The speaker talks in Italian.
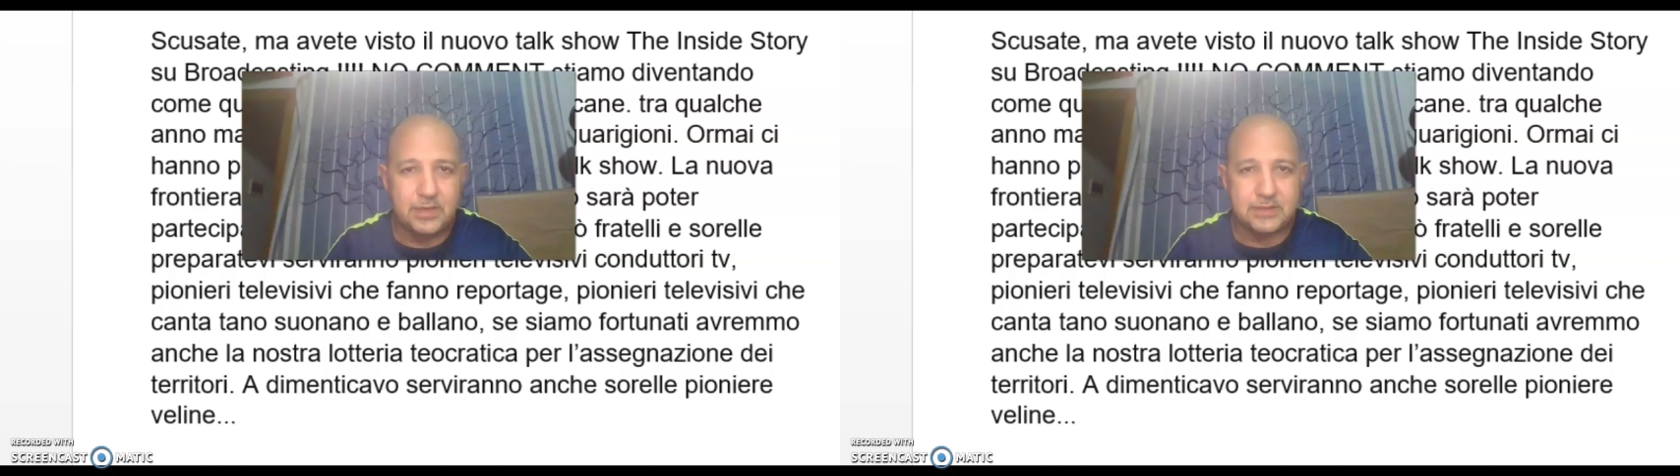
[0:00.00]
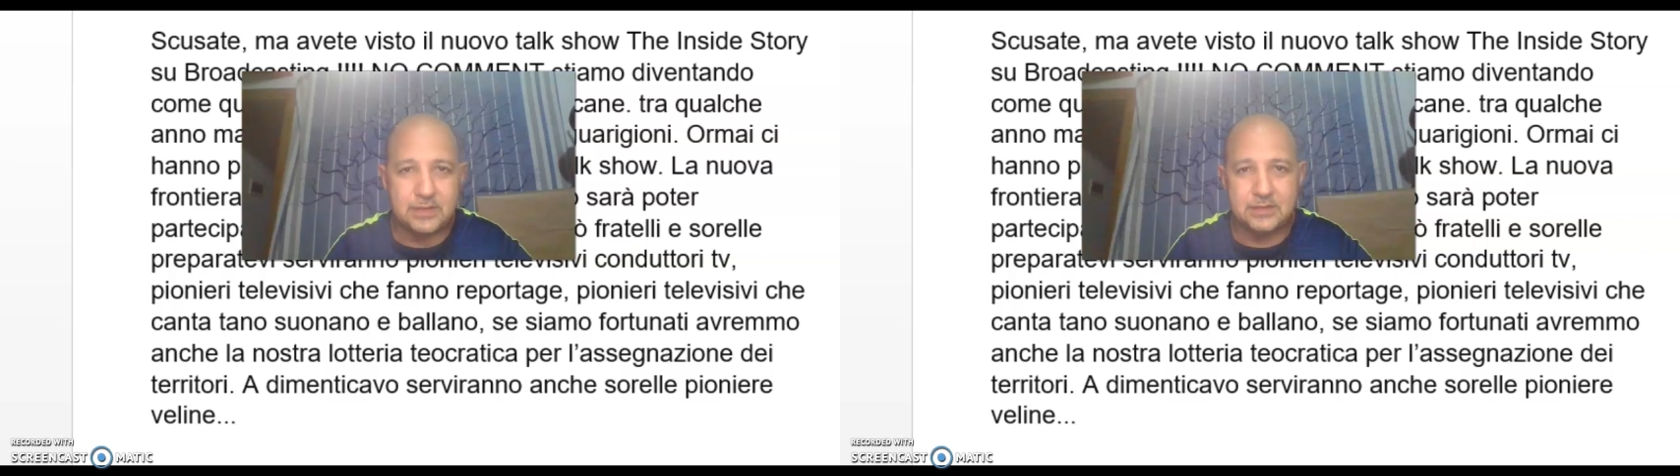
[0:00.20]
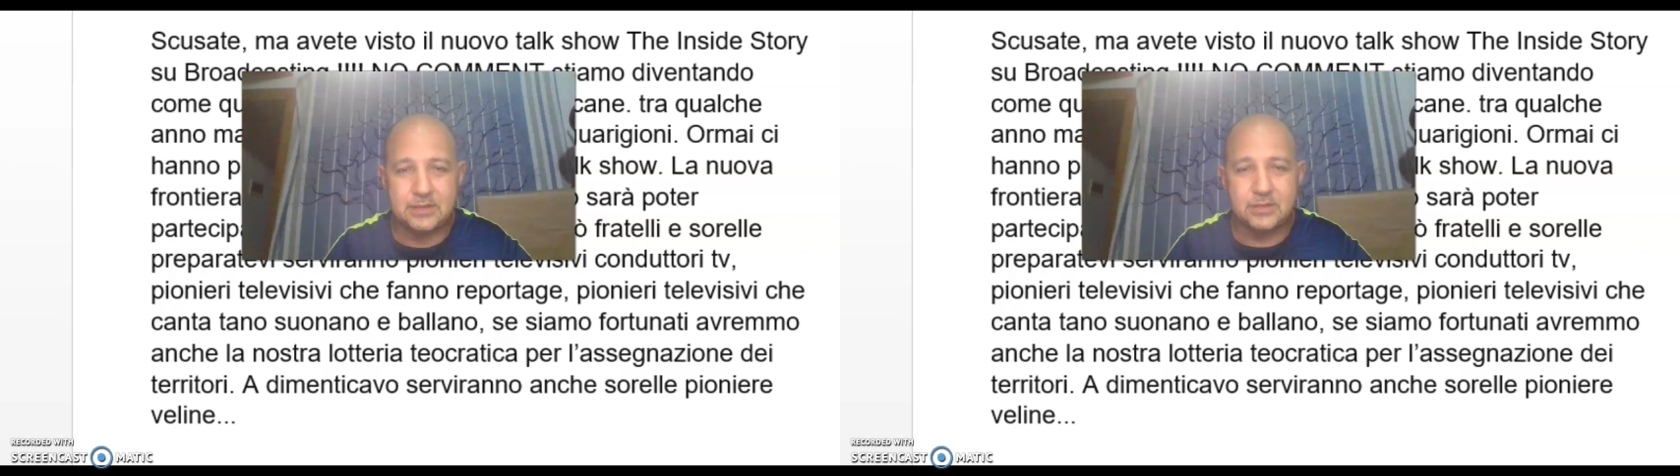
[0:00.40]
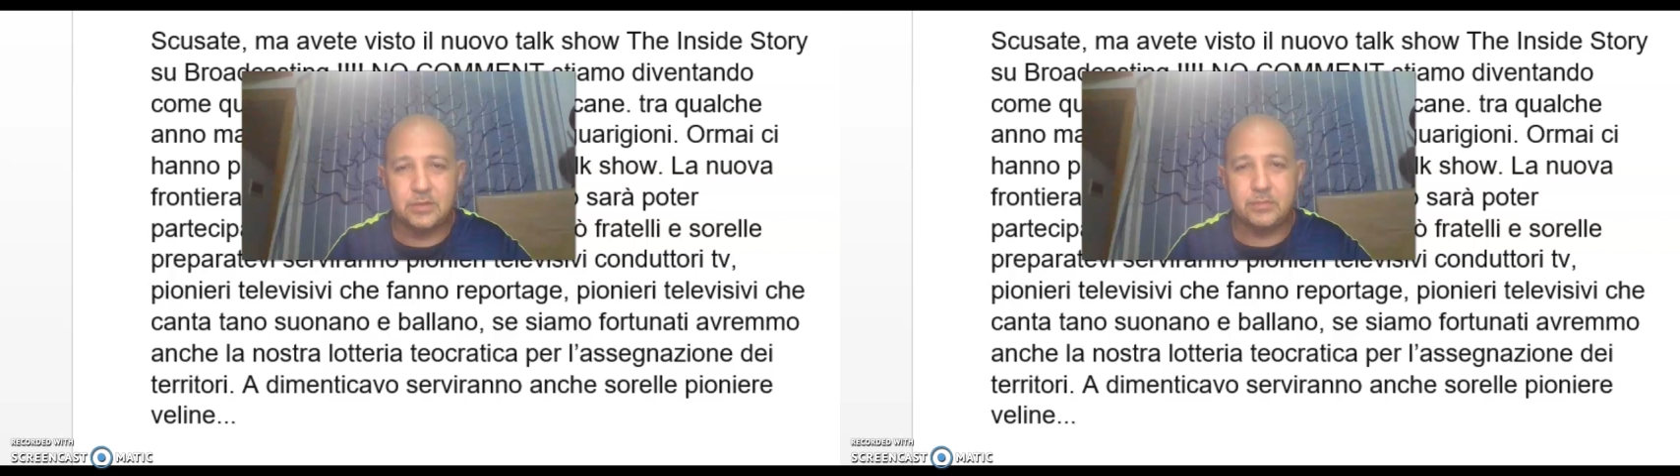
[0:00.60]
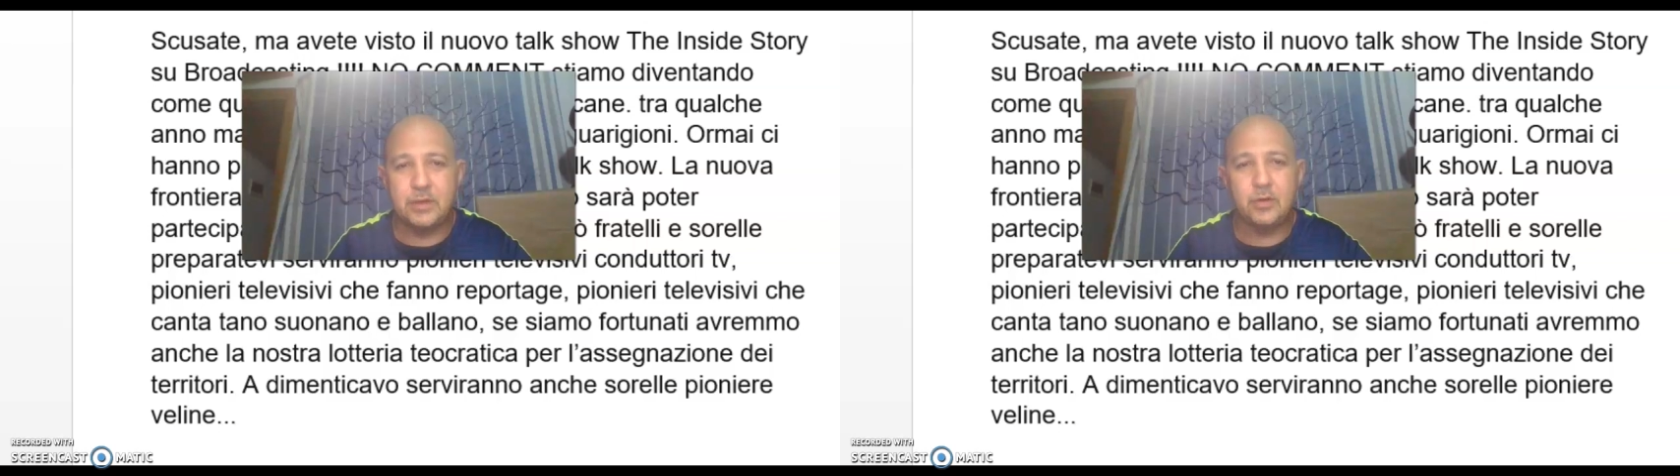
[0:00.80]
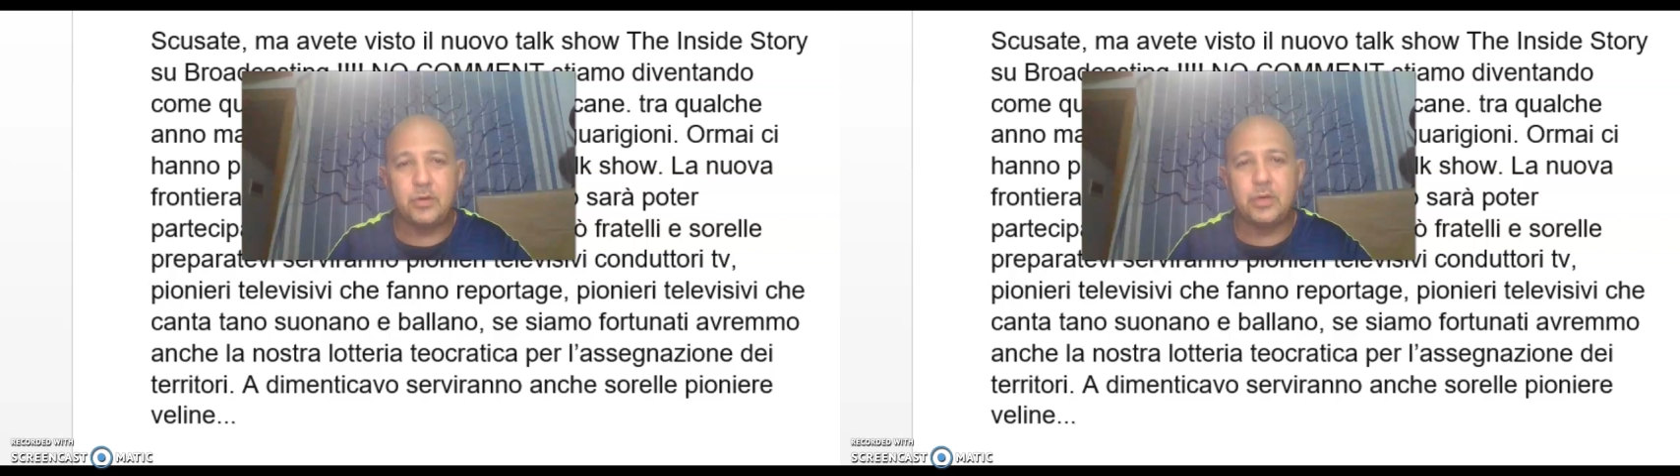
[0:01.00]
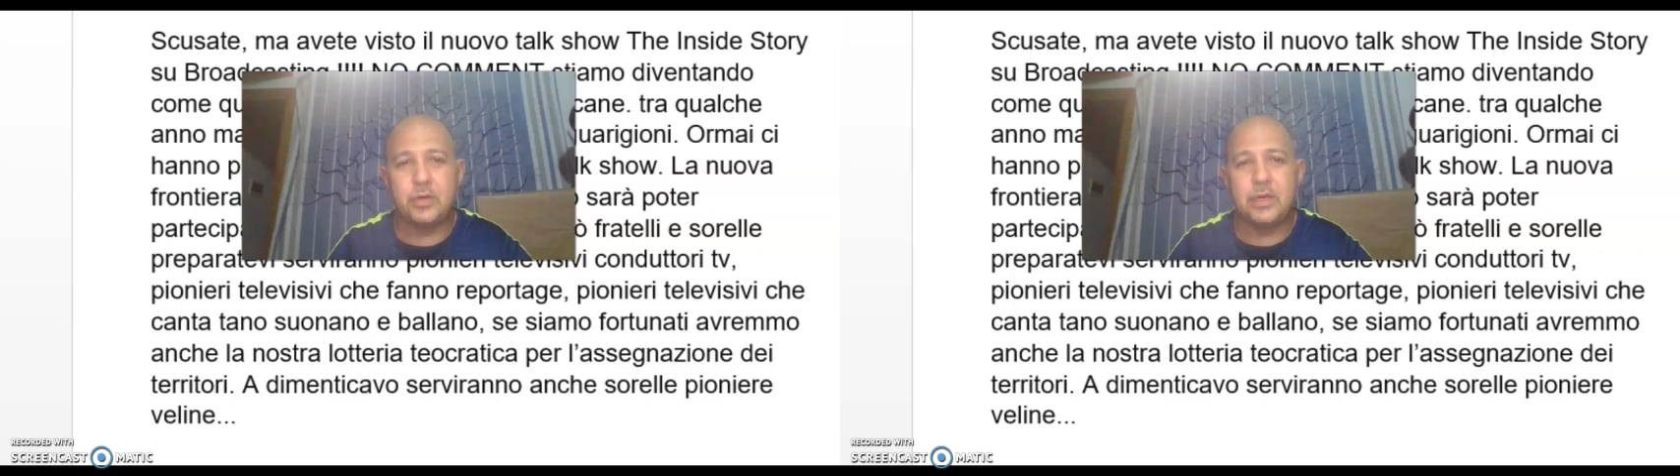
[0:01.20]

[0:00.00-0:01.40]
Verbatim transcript: business, insomma, no?